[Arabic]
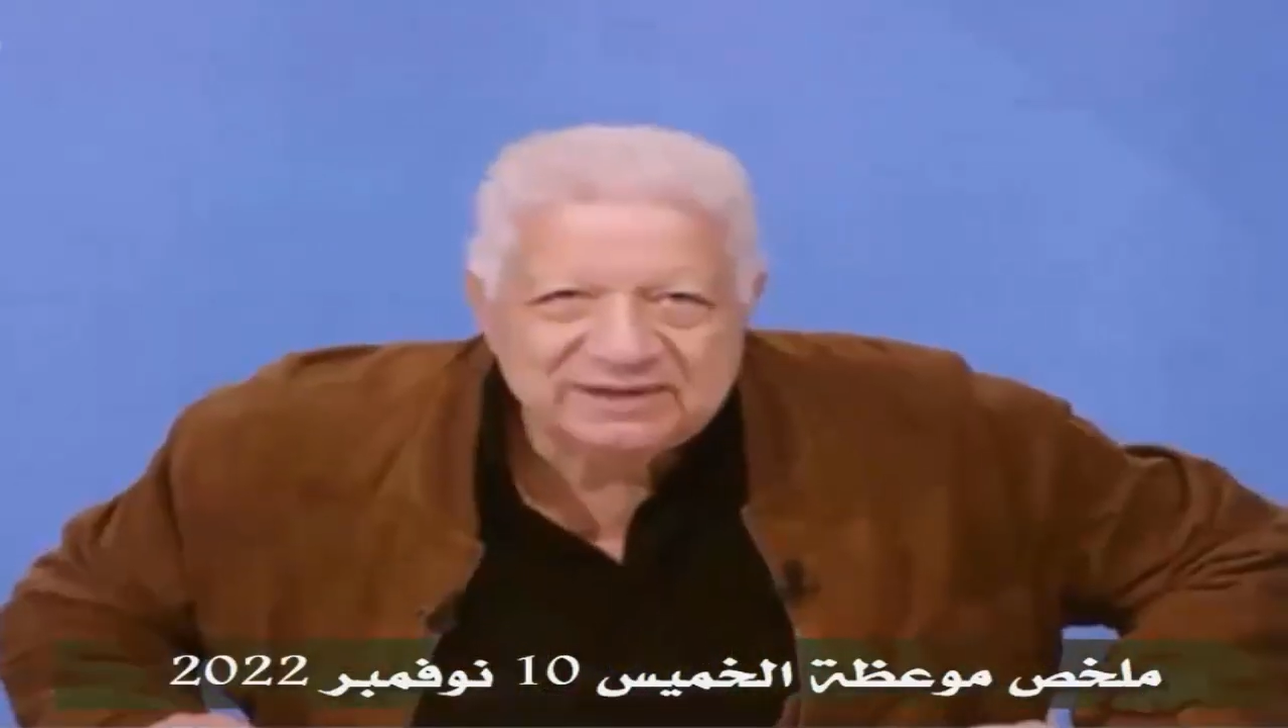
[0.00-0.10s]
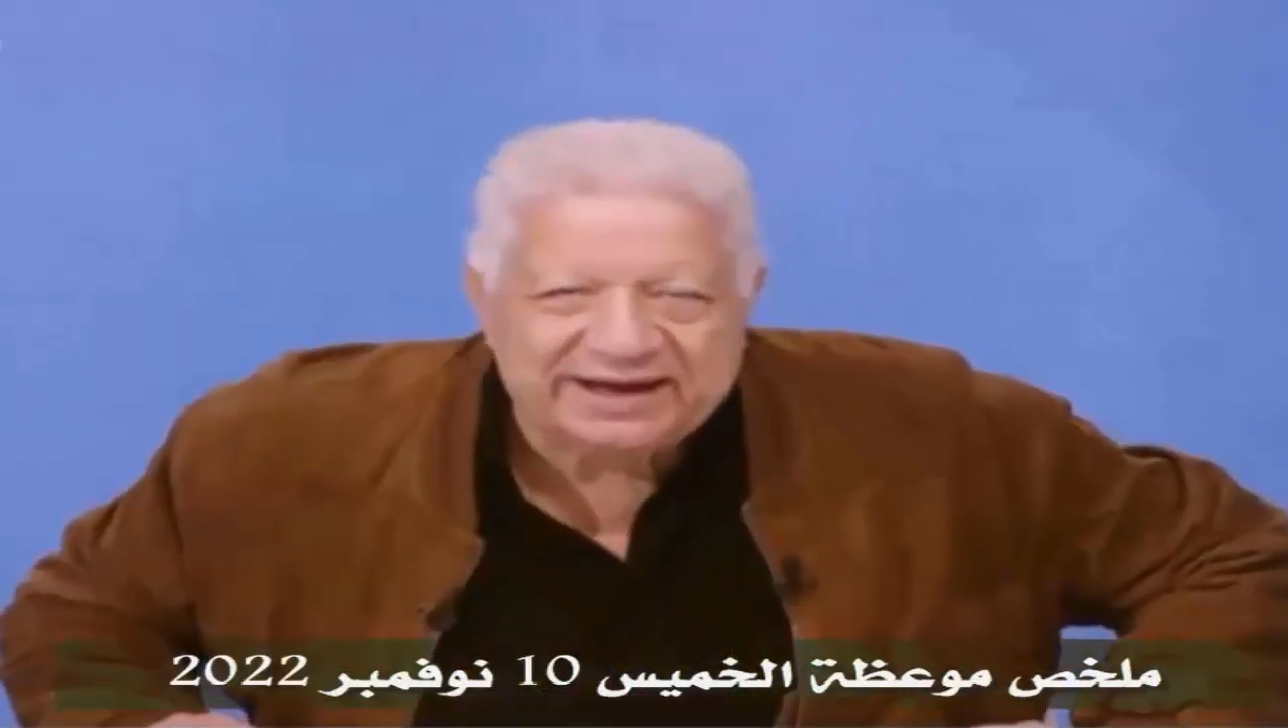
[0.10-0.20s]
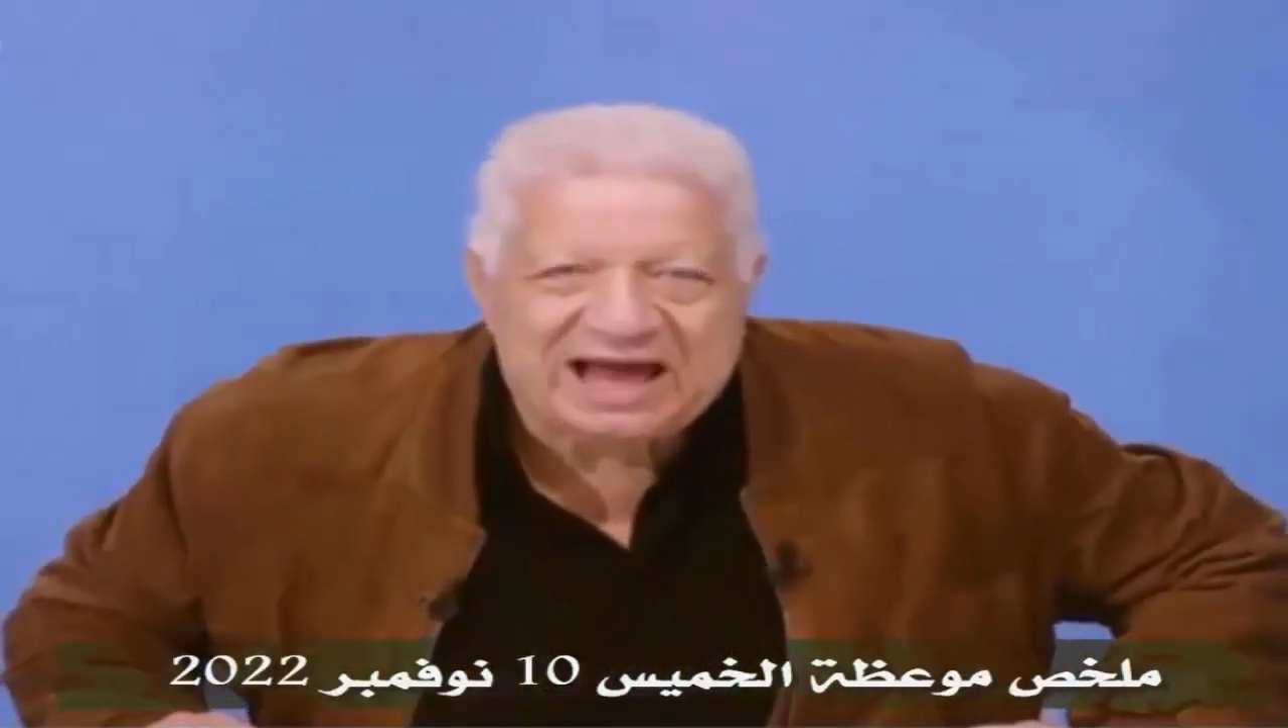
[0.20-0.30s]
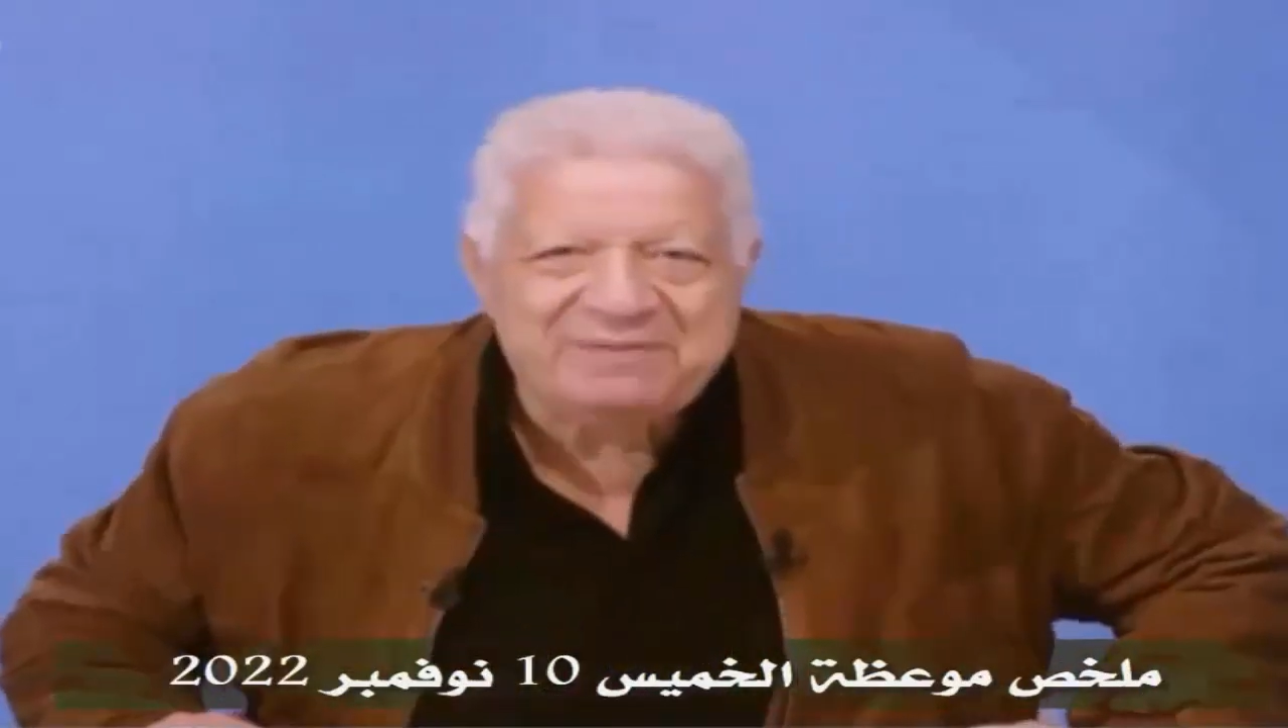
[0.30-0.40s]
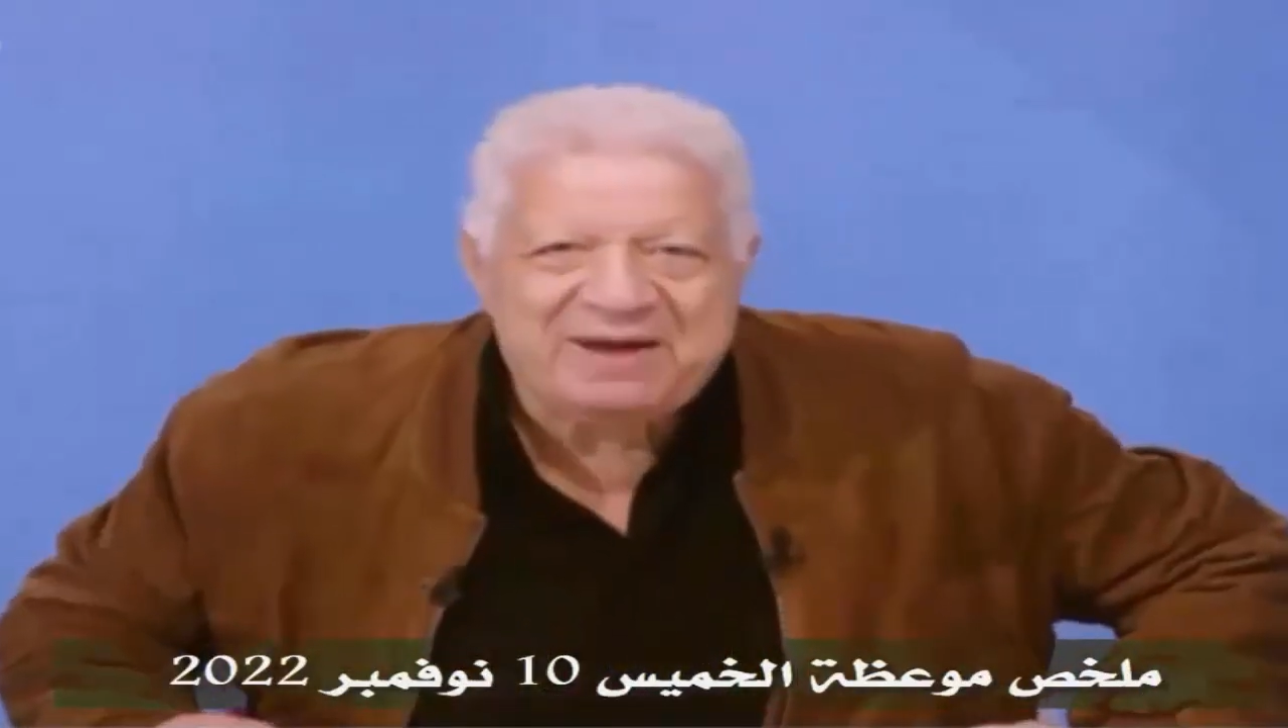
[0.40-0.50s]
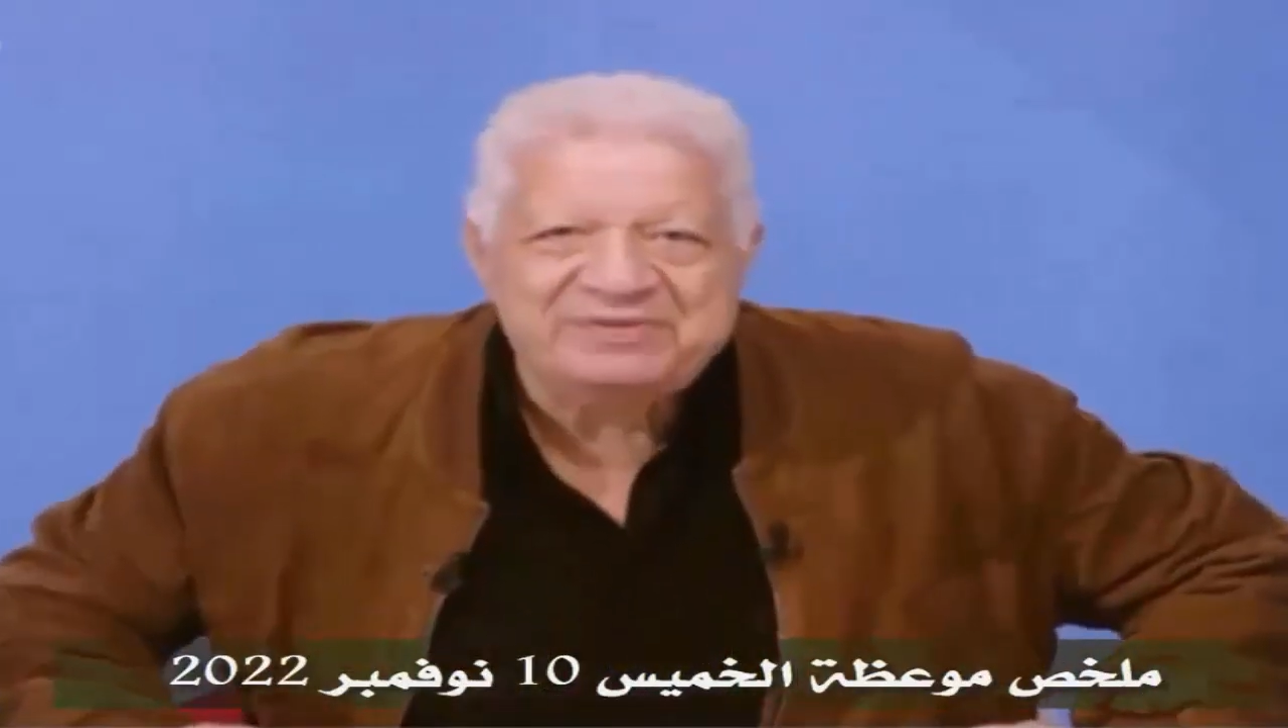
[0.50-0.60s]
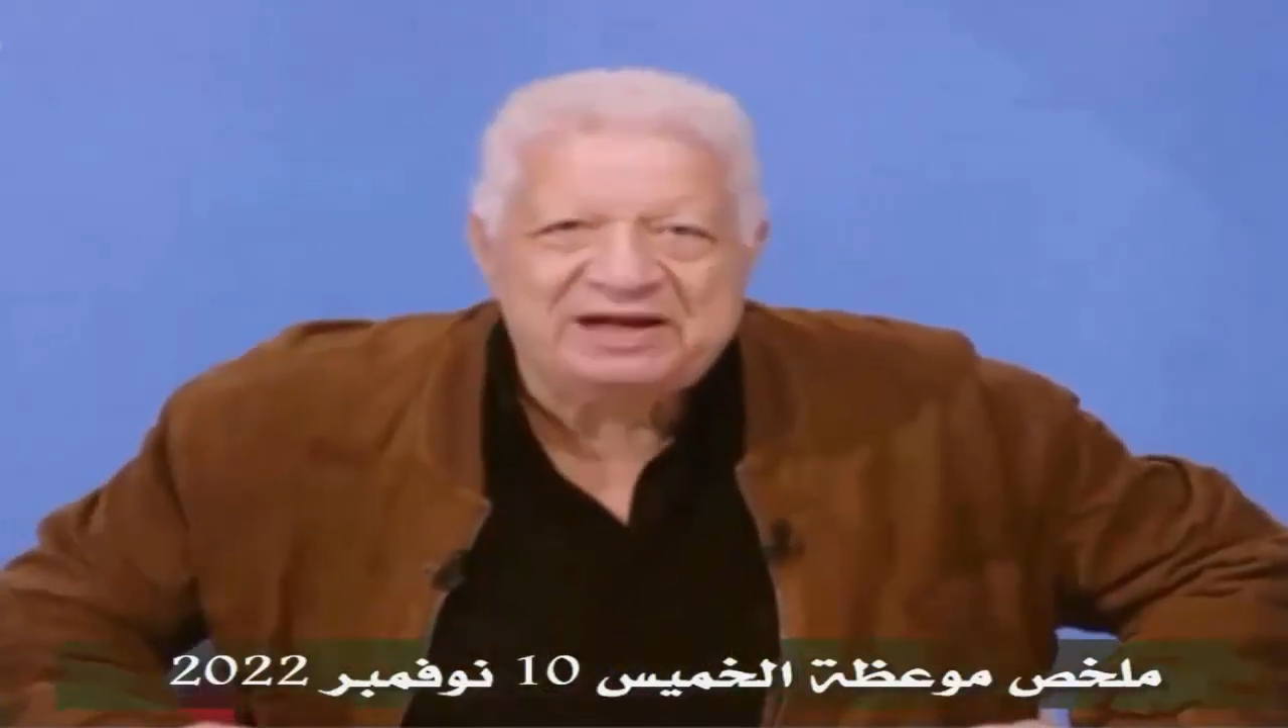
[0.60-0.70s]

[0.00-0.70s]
يا كلب يا ابن